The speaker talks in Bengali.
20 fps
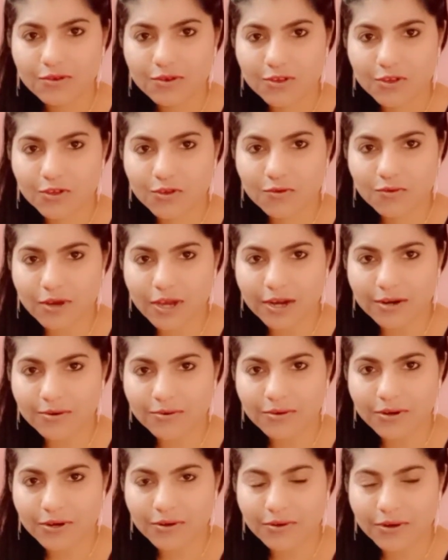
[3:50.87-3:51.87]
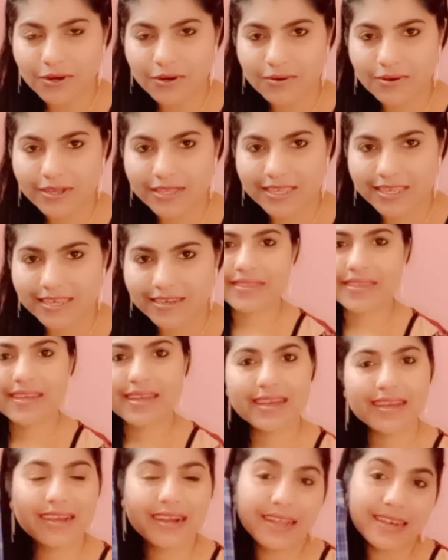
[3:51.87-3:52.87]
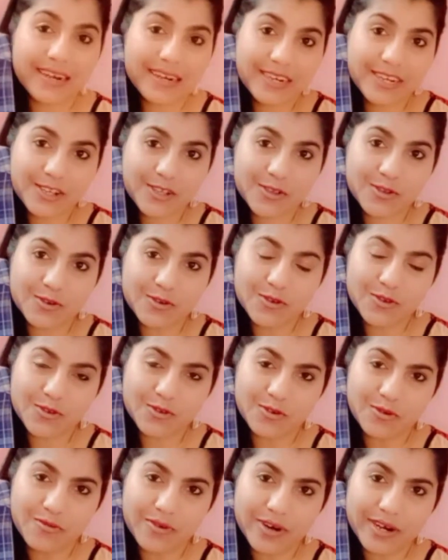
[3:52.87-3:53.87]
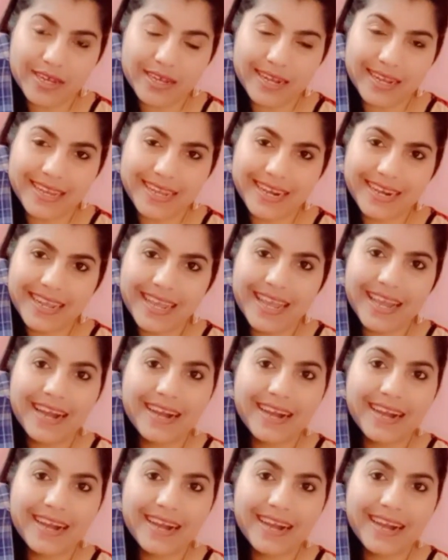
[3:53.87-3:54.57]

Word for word: স্কোয়ার করে করে রয়েছে কালারটা সো সোভার কালার